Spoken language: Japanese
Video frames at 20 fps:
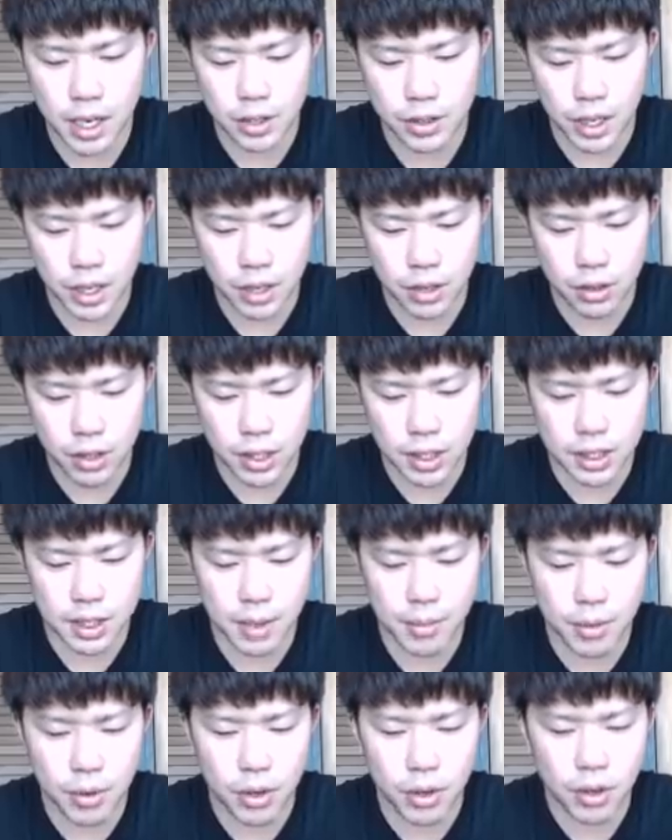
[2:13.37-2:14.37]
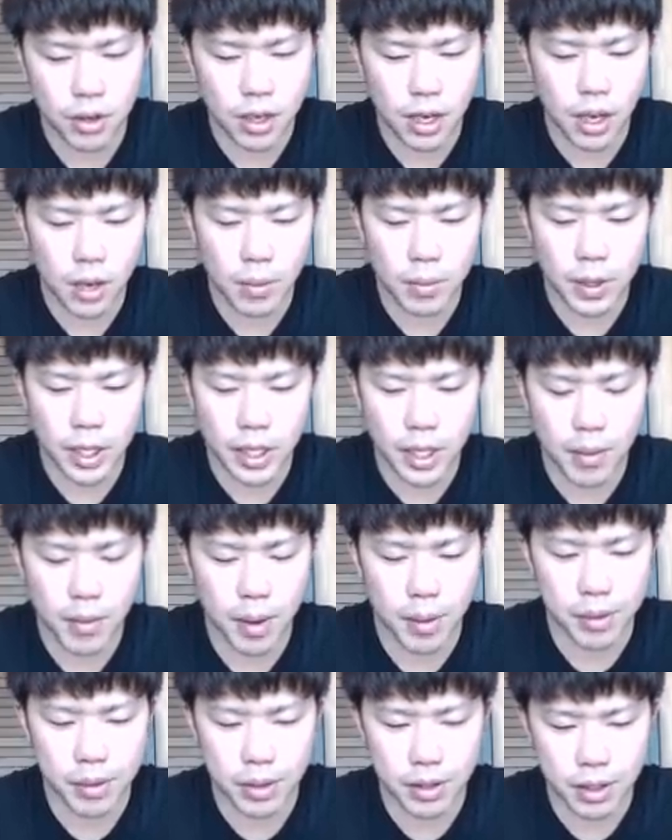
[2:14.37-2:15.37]
らの穴掘り来ても、ガゴムレで
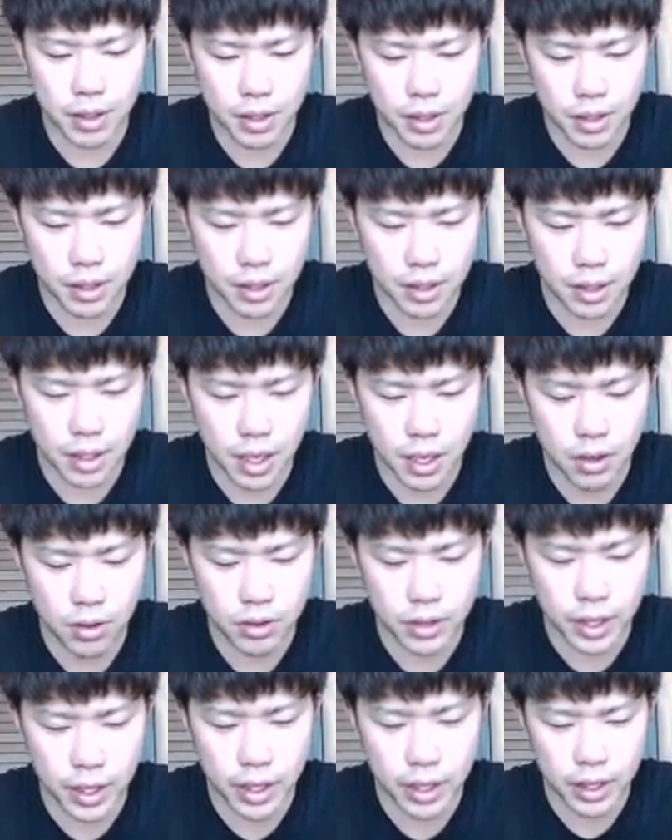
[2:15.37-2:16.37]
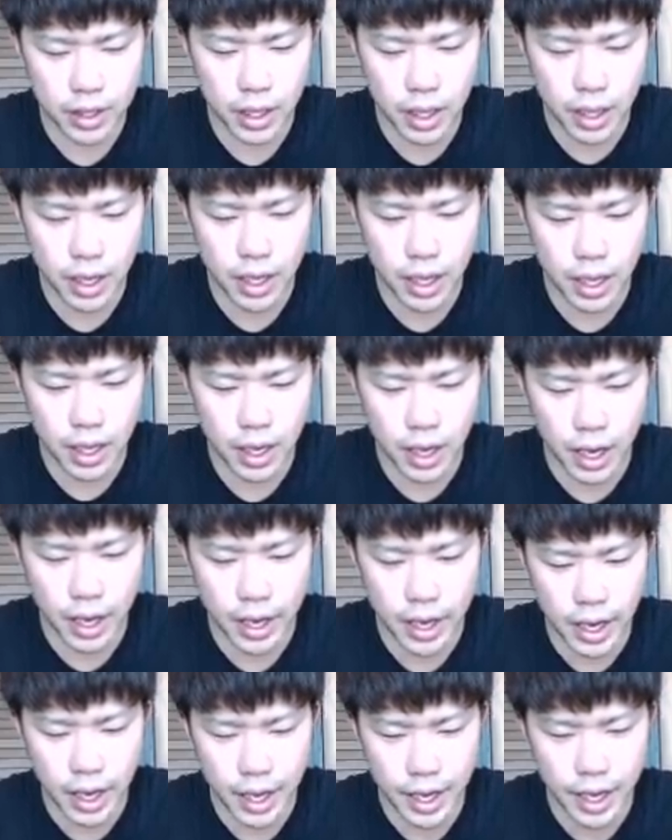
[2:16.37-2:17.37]
ベビ囲んであげて、は
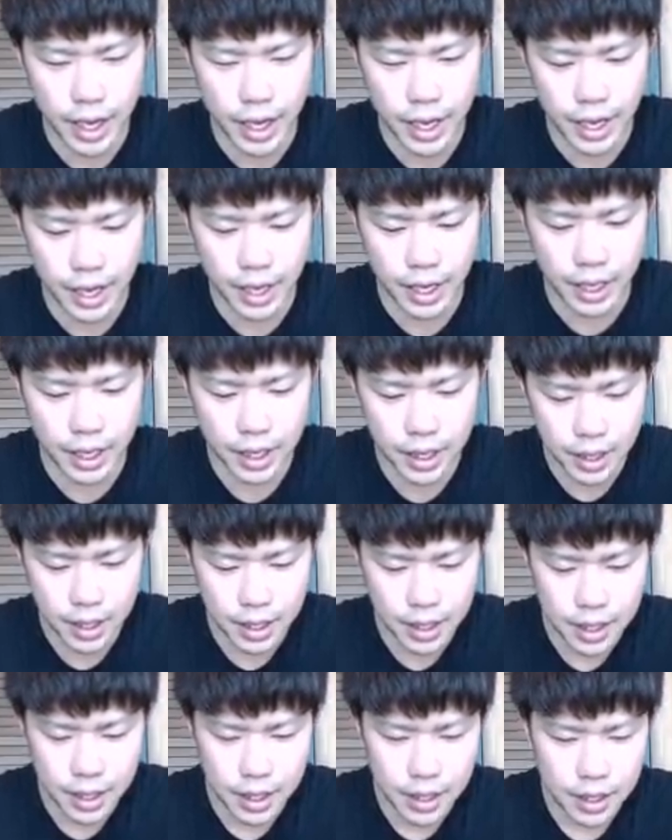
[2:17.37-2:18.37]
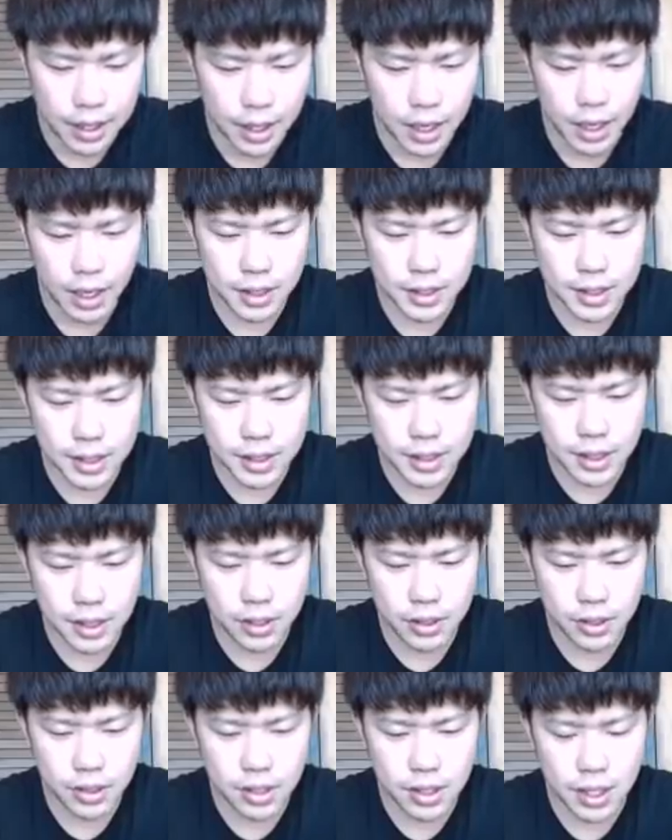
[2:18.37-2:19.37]
いはいはいはい。あ、全然余
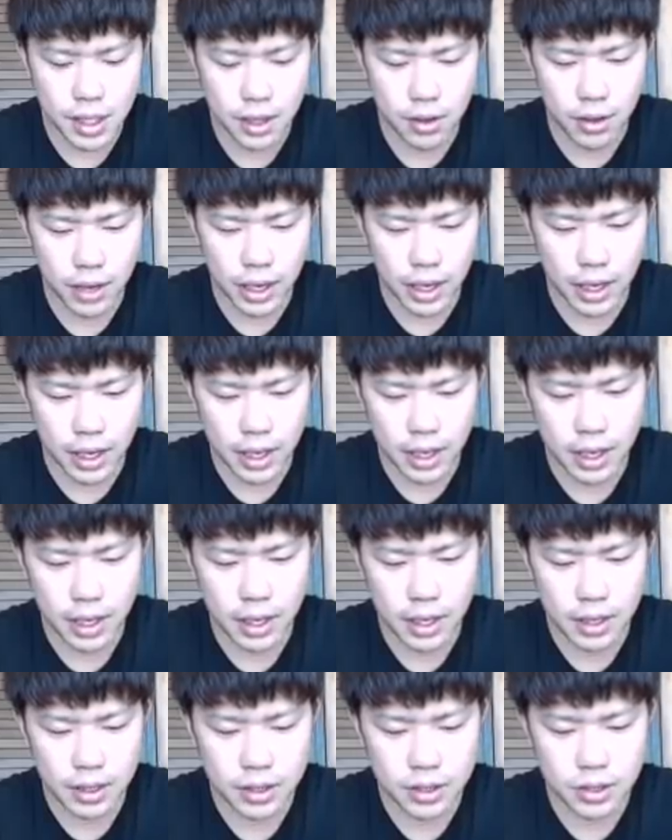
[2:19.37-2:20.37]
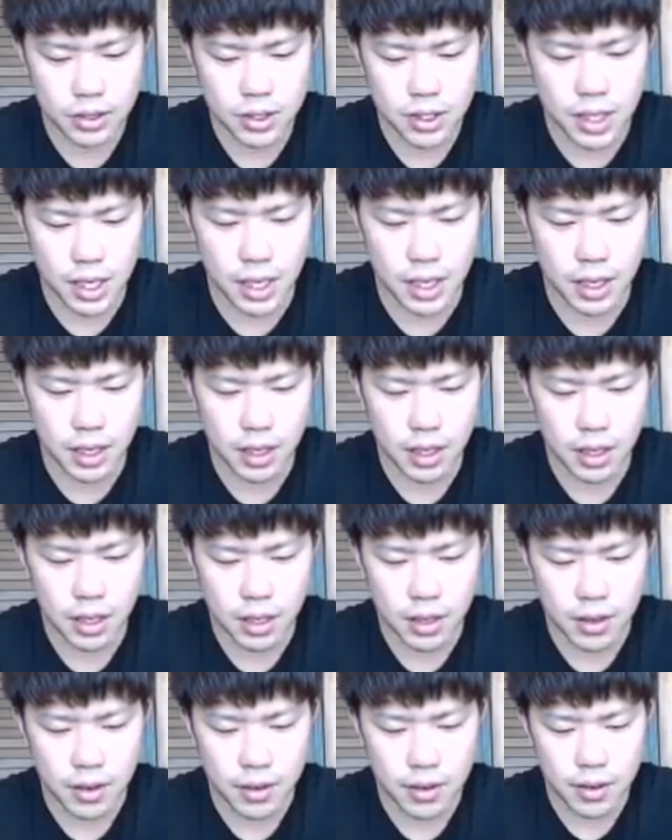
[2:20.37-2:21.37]
裕ですね、これ。正直。
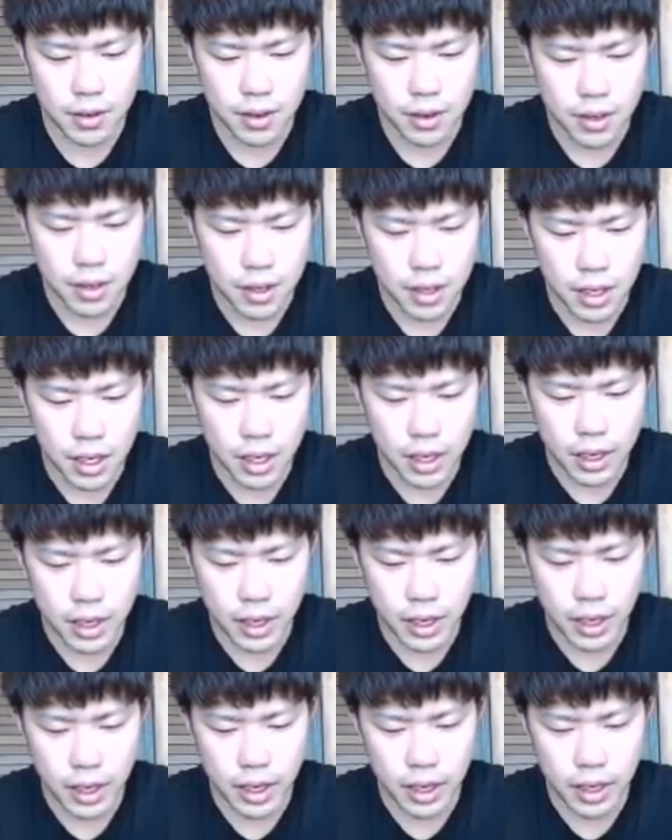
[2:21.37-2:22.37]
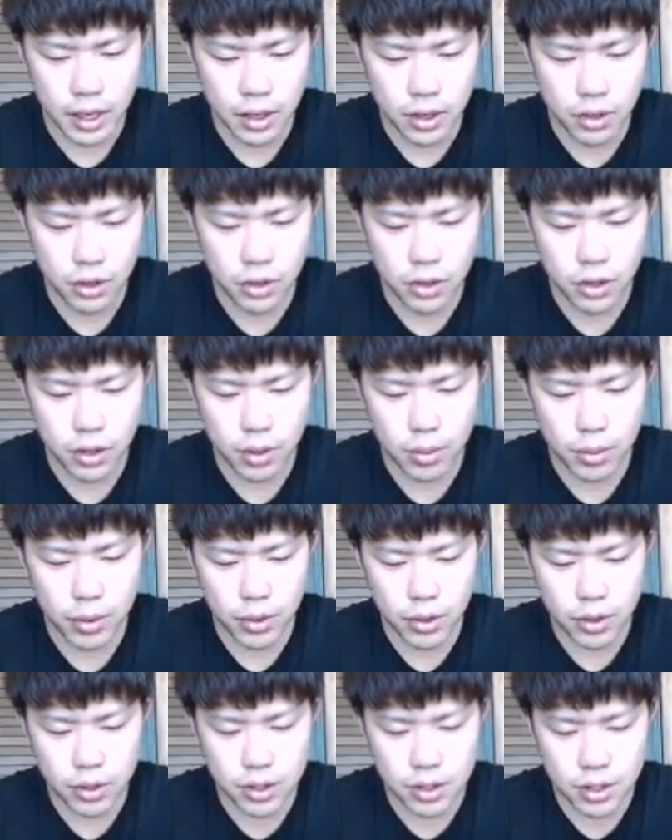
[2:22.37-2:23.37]
はいはいはい。余裕も
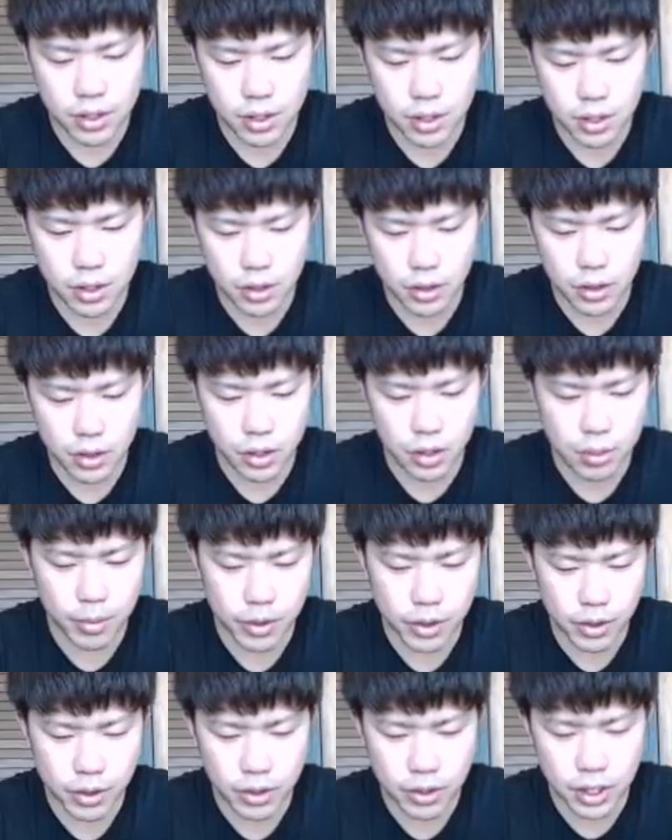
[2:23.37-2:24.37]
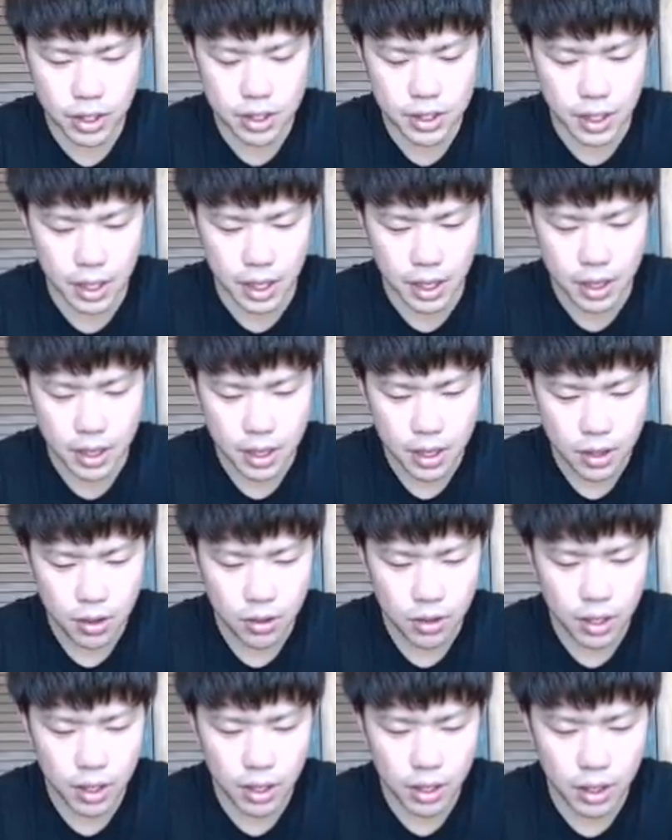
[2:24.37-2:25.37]
よって。余裕も余裕ですね。
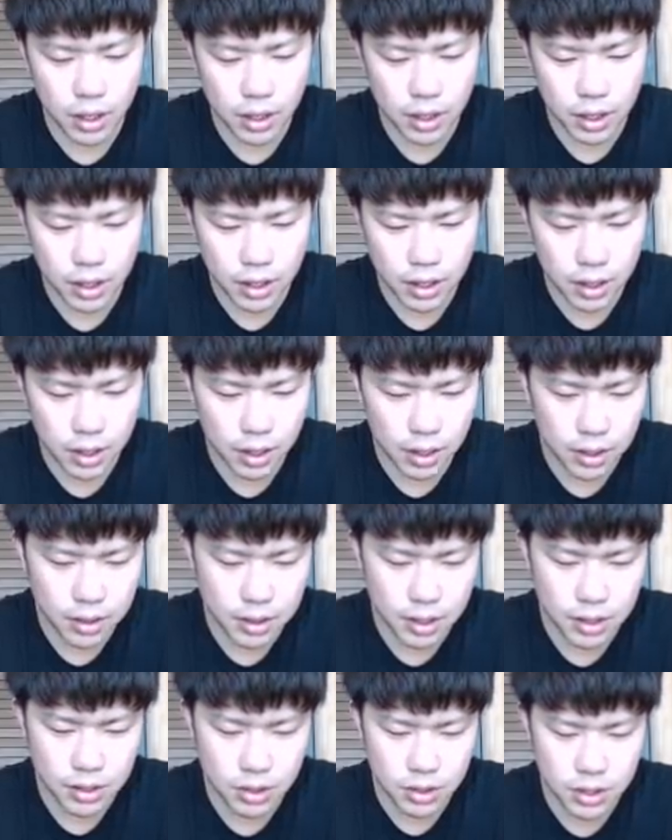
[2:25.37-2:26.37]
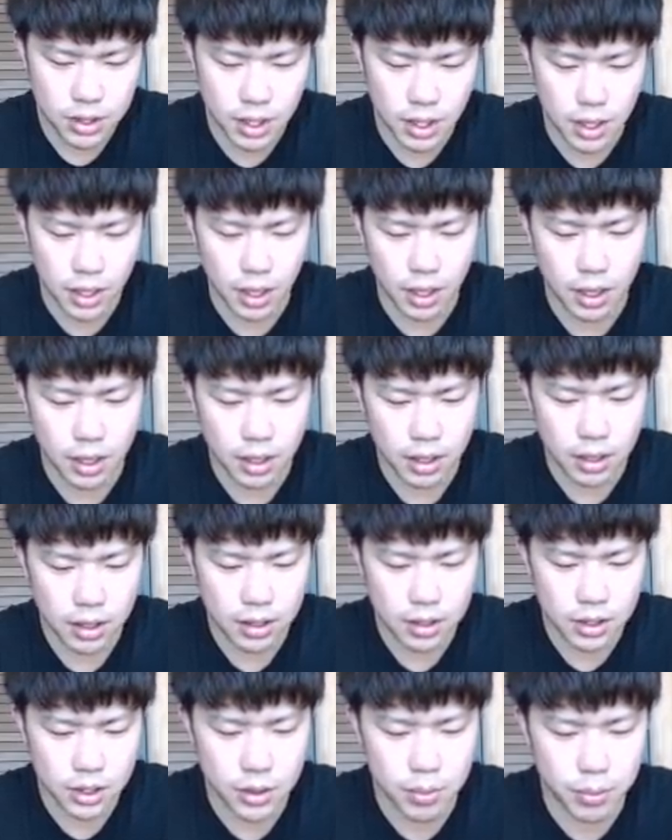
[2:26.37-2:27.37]
これ三重詞でいいな、
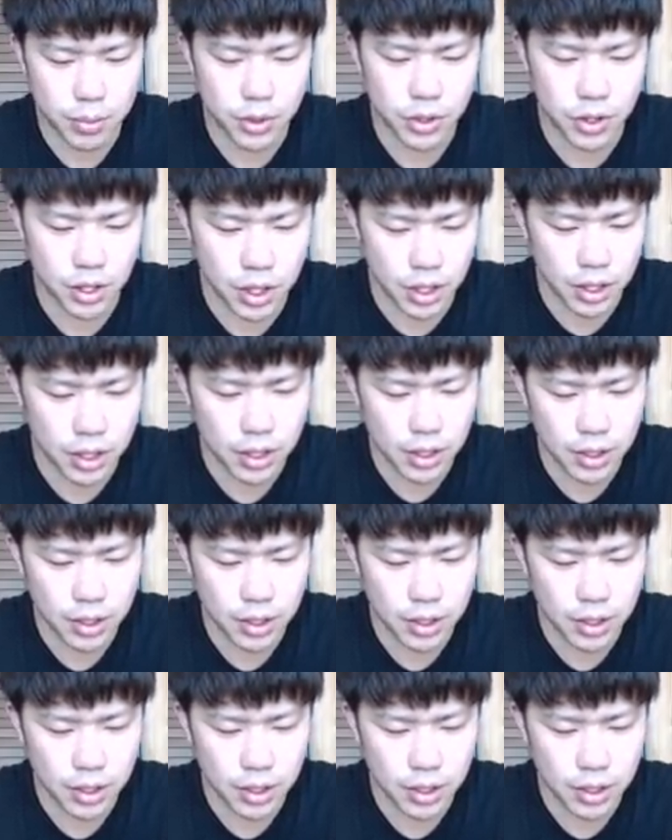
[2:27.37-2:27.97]
シンプルに。